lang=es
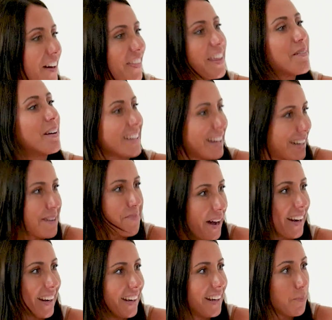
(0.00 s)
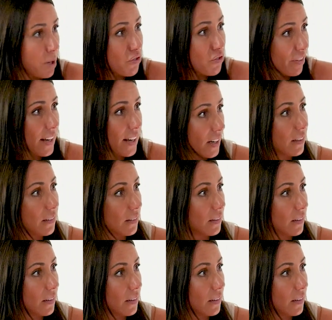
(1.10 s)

panda y vas a gripar. Pero es un Ferrari.